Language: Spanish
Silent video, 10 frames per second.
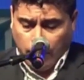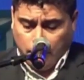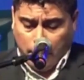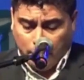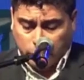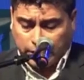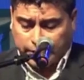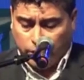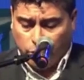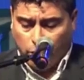Vamos a
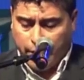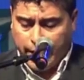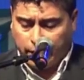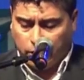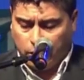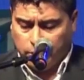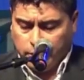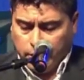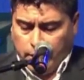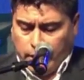hacer un gobierno
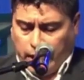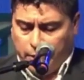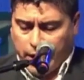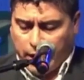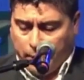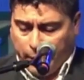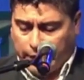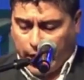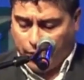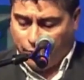que va a
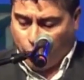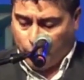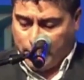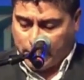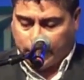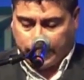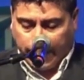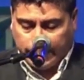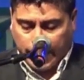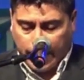respetar en forma
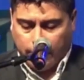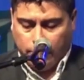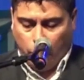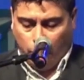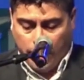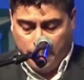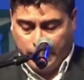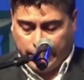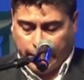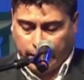irrestricta los límites que